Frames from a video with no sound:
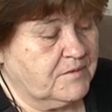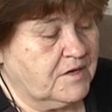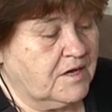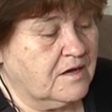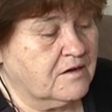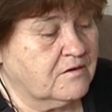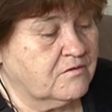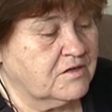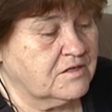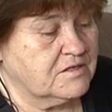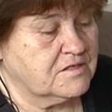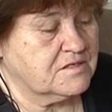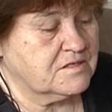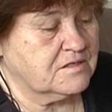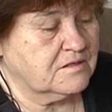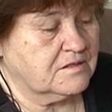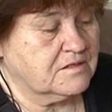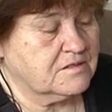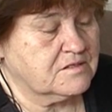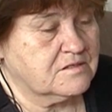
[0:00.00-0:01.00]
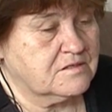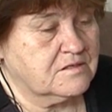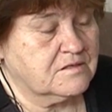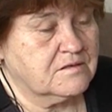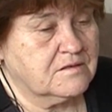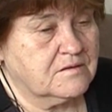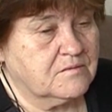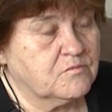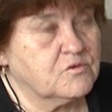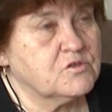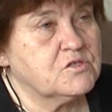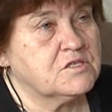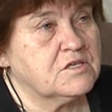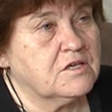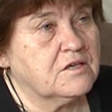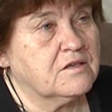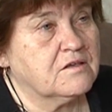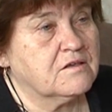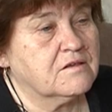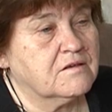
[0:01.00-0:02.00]
Как выяснилось,
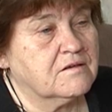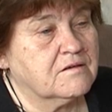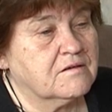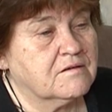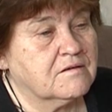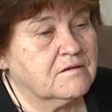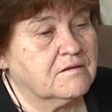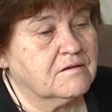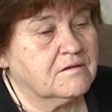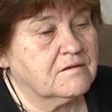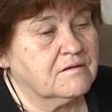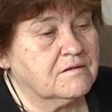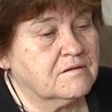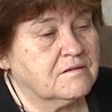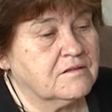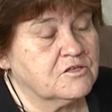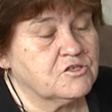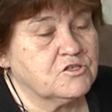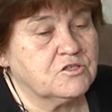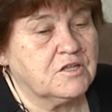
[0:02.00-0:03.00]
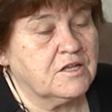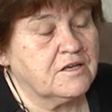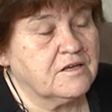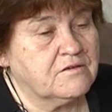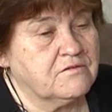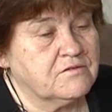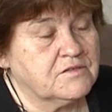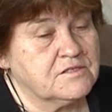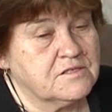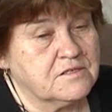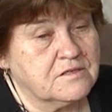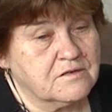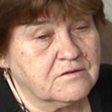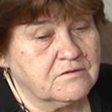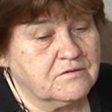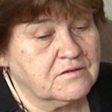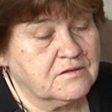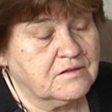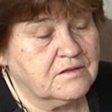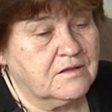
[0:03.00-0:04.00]
музей э, значит,
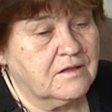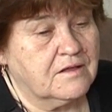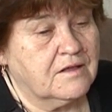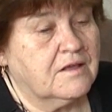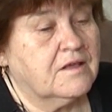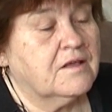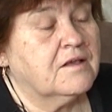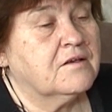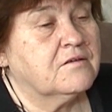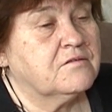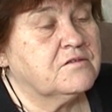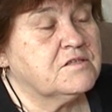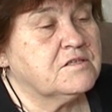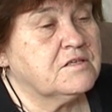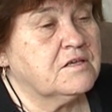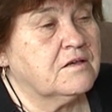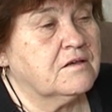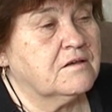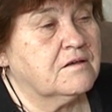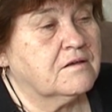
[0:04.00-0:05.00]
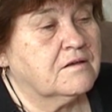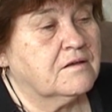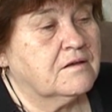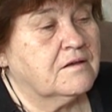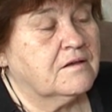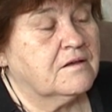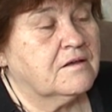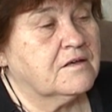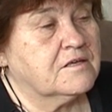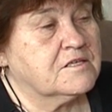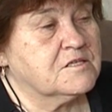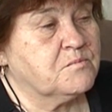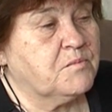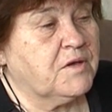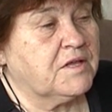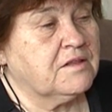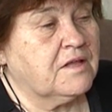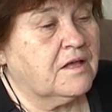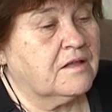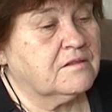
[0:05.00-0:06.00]
ликвидирован. Все
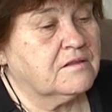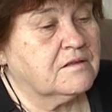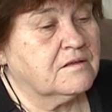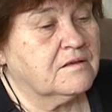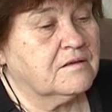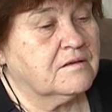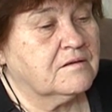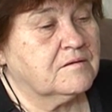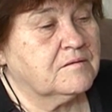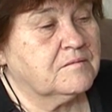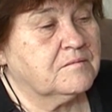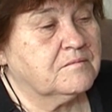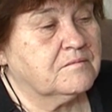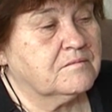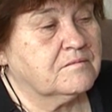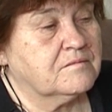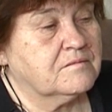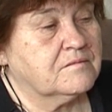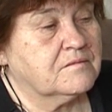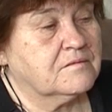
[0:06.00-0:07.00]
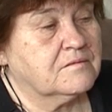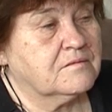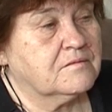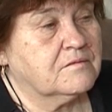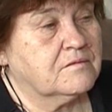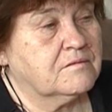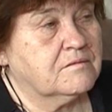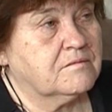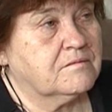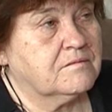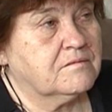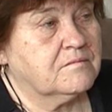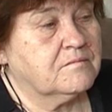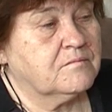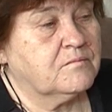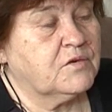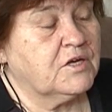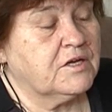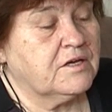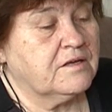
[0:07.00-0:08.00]
экспонаты
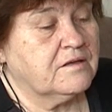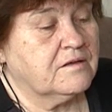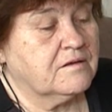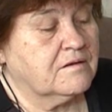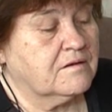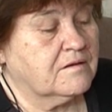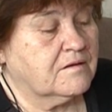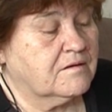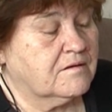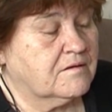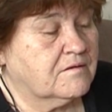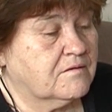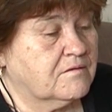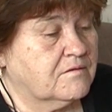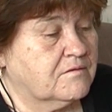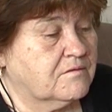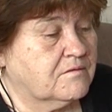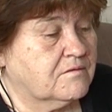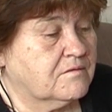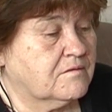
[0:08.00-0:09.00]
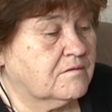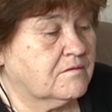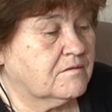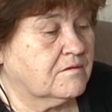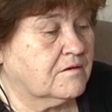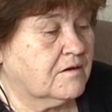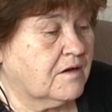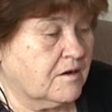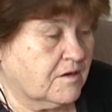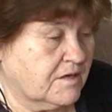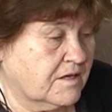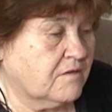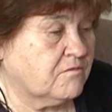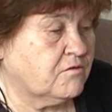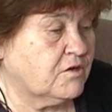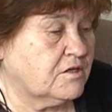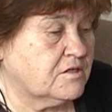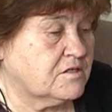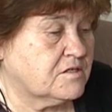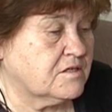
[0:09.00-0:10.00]
были, э, как я
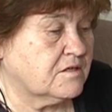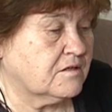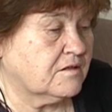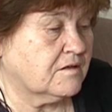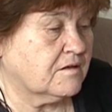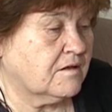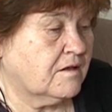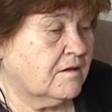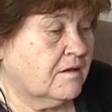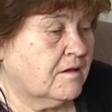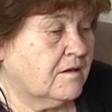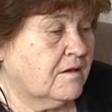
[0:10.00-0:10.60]
выяснила,